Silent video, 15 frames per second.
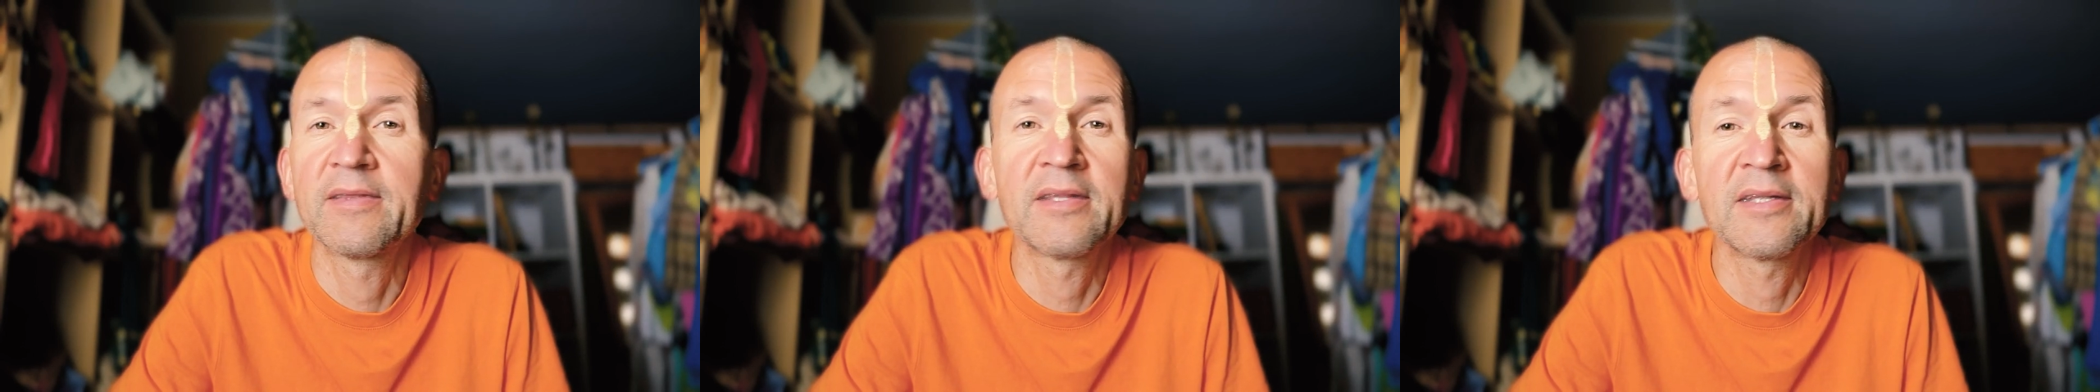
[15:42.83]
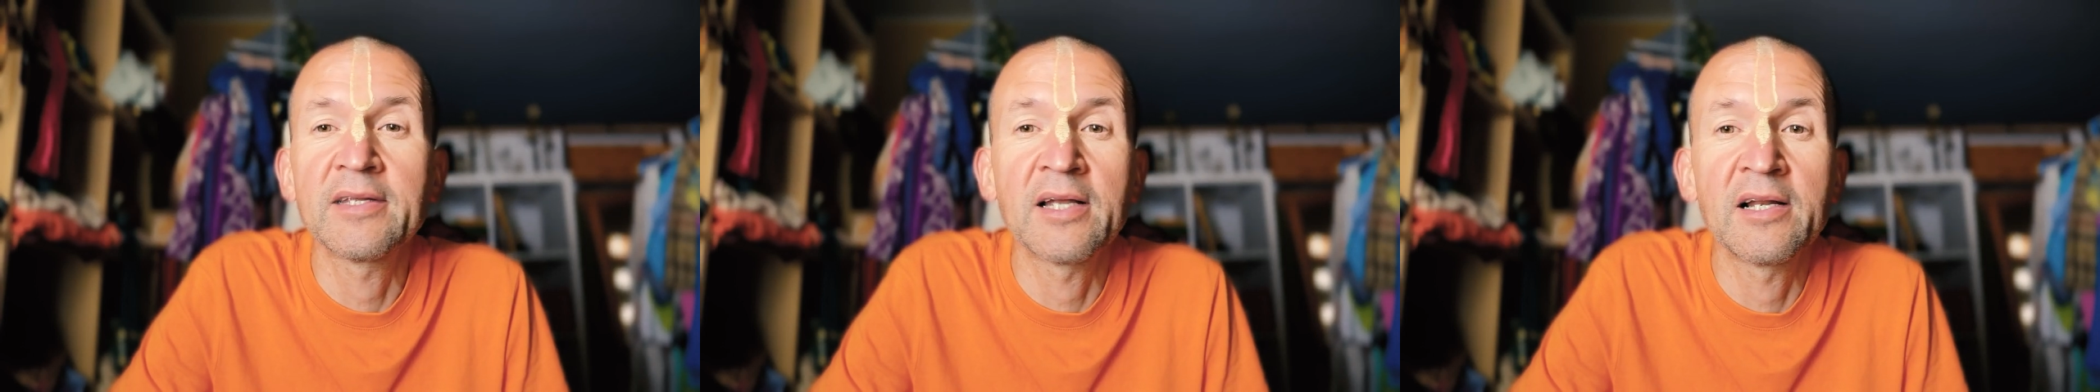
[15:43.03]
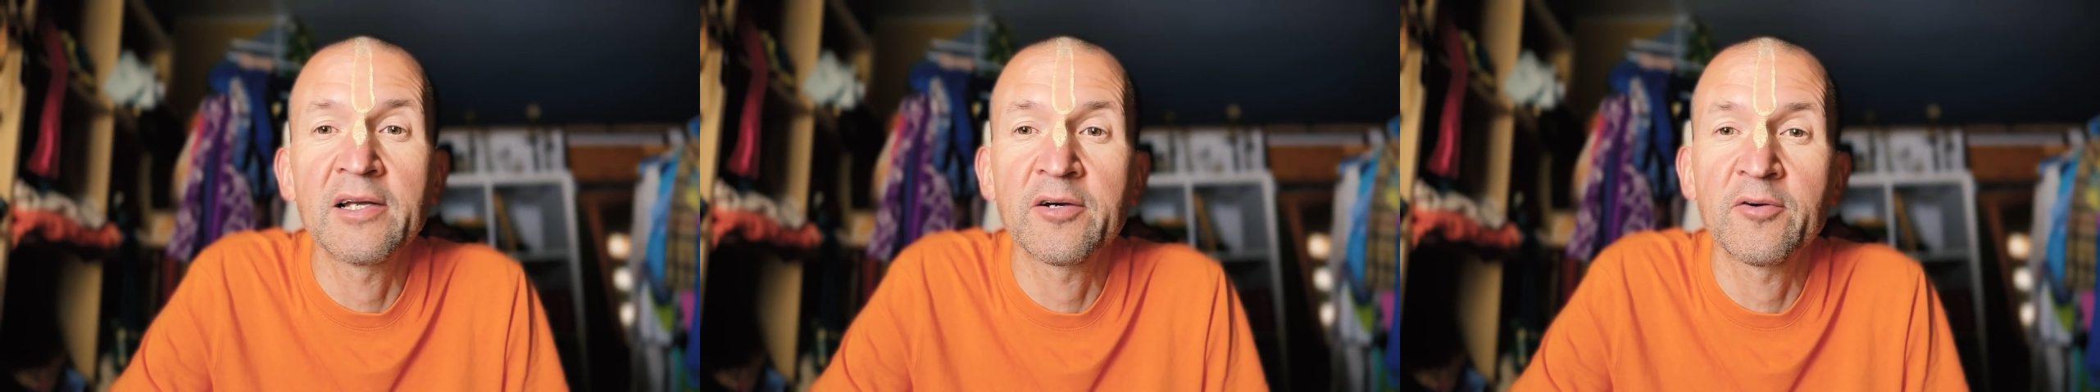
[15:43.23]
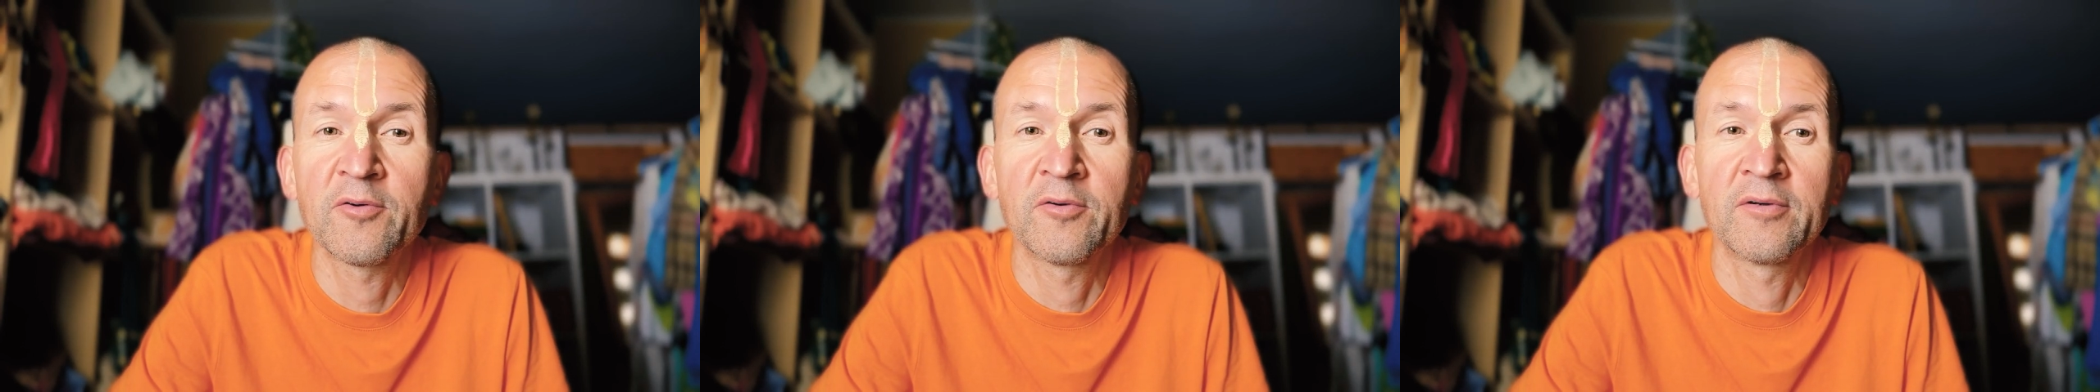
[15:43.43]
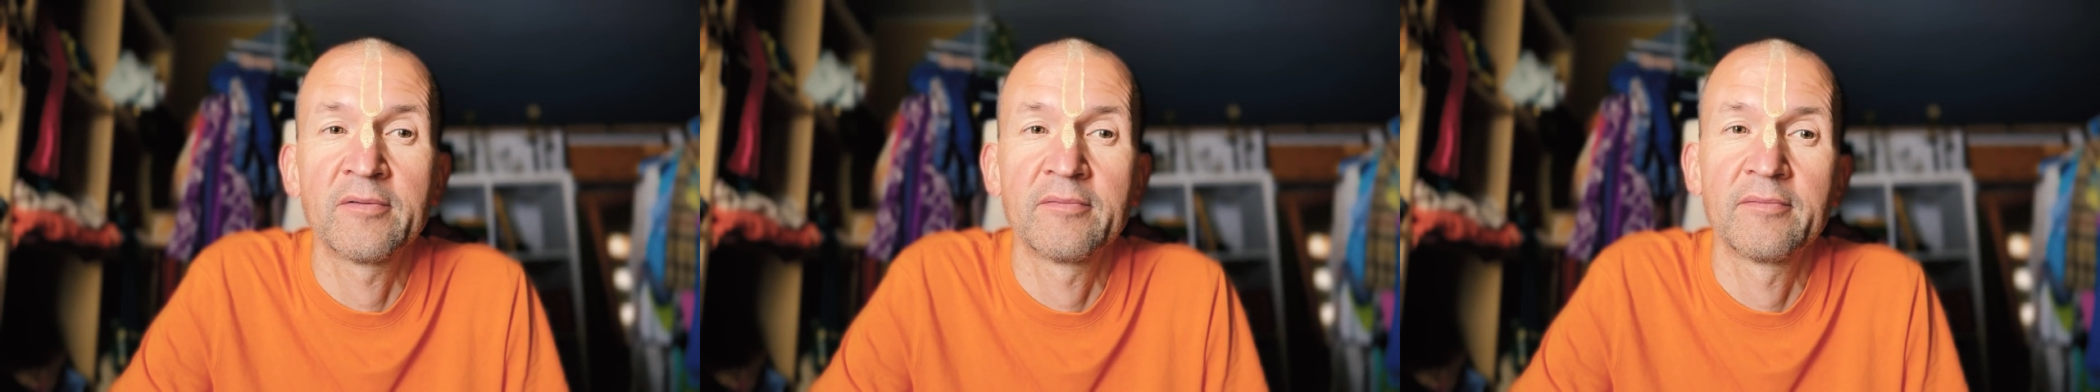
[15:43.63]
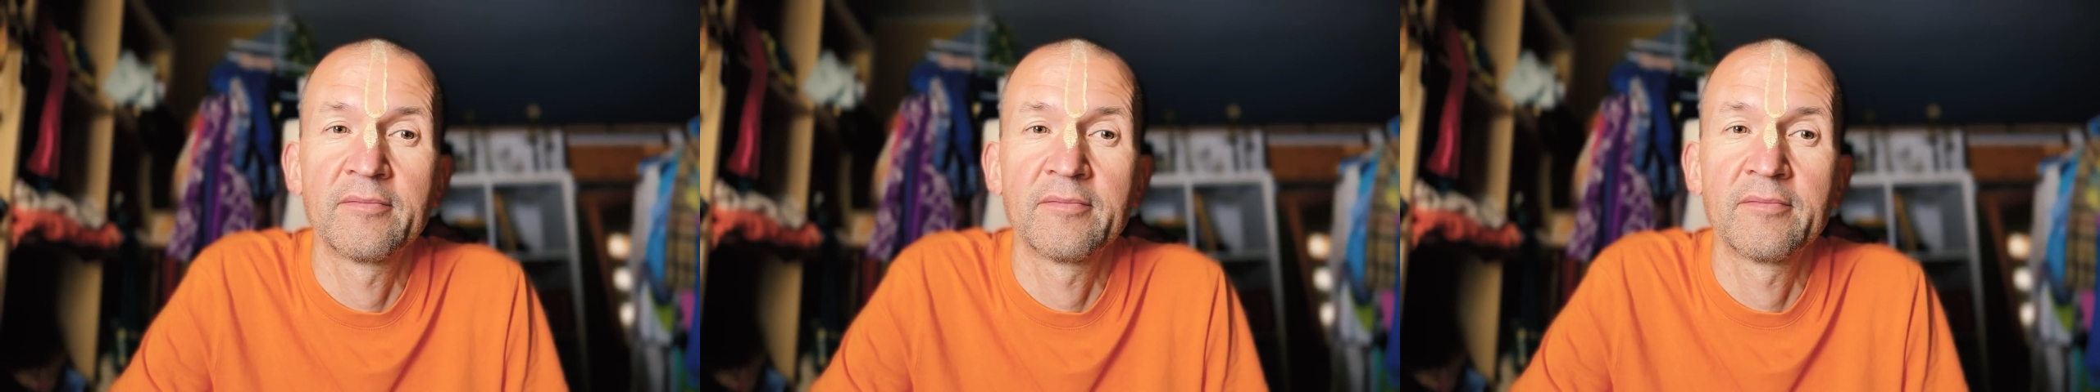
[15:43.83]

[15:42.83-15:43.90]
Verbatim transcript: Нелегко.